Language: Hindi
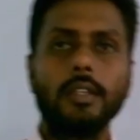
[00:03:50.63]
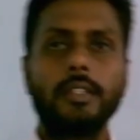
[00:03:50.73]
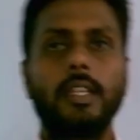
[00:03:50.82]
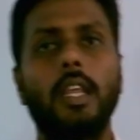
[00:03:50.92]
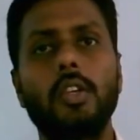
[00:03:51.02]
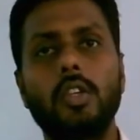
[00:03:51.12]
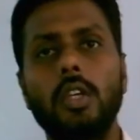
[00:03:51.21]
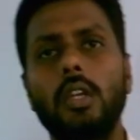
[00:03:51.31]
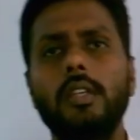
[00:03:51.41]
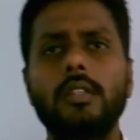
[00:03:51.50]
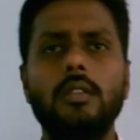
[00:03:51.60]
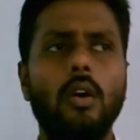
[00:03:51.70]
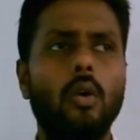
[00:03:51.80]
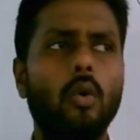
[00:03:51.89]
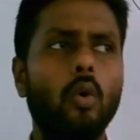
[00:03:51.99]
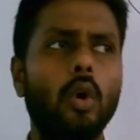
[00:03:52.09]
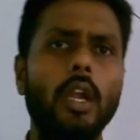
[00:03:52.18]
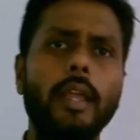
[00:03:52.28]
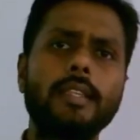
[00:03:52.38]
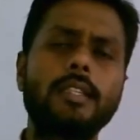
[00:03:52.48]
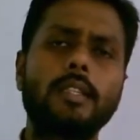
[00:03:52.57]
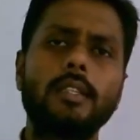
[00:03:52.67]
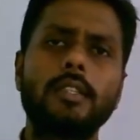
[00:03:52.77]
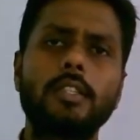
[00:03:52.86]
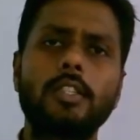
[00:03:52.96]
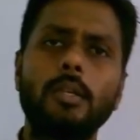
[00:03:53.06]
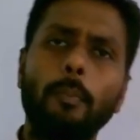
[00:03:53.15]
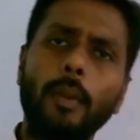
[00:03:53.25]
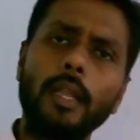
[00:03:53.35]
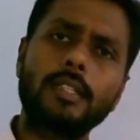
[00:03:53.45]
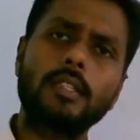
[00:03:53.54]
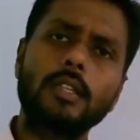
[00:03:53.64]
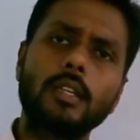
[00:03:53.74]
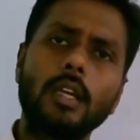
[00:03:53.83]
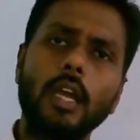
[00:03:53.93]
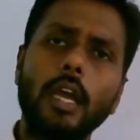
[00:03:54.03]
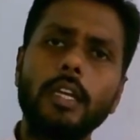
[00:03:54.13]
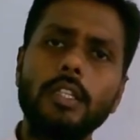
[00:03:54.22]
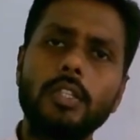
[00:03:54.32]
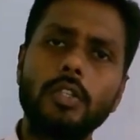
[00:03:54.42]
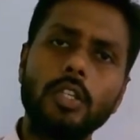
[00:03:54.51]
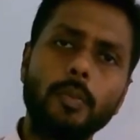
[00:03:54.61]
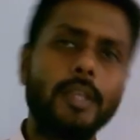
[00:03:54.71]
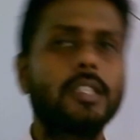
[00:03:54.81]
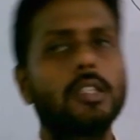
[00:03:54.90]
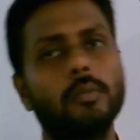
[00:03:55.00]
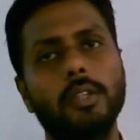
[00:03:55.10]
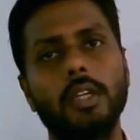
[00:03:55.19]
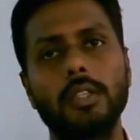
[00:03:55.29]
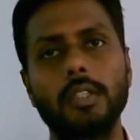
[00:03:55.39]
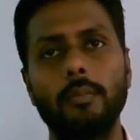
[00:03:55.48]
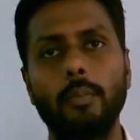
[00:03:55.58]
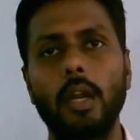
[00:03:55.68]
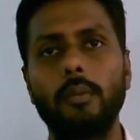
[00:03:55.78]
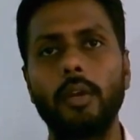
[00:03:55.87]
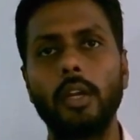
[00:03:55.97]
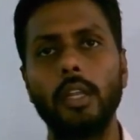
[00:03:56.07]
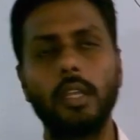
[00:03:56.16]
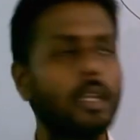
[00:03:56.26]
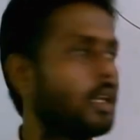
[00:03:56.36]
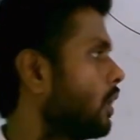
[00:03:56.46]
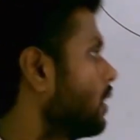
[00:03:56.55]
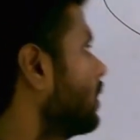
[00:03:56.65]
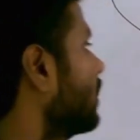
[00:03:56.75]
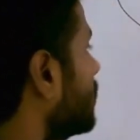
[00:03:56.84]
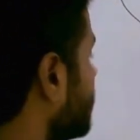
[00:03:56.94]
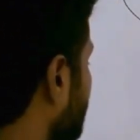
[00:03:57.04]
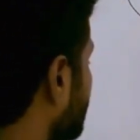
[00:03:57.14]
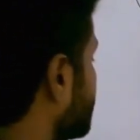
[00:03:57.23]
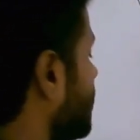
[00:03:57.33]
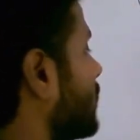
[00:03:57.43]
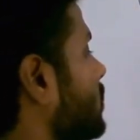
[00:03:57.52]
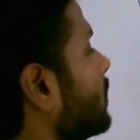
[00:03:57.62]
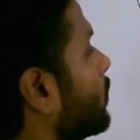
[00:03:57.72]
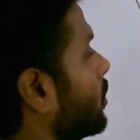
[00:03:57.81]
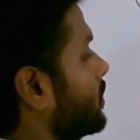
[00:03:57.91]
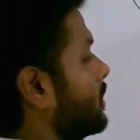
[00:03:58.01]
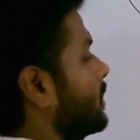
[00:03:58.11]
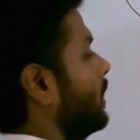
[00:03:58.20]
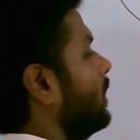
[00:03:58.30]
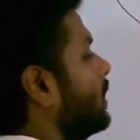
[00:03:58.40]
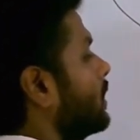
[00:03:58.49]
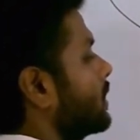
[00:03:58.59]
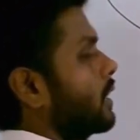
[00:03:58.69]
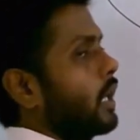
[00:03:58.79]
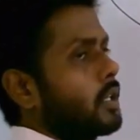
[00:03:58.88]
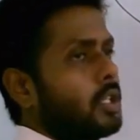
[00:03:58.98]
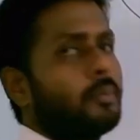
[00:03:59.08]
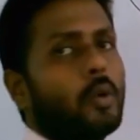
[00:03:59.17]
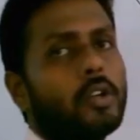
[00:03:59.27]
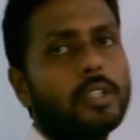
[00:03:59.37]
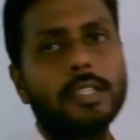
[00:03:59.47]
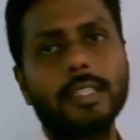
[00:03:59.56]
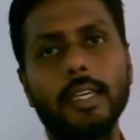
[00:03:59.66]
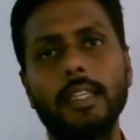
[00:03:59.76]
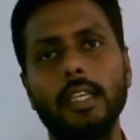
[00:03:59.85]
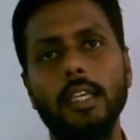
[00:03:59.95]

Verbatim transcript: सिलेक्शन इज द ओल्डेस्ट सिंपलेस्ट एंड चीपेस्ट मेथड्स ऑफ प्लांट ब्रीडिंग ये जो सिलेक्शन प्रोसेस है सिलेक्शन प्रोसेस कहते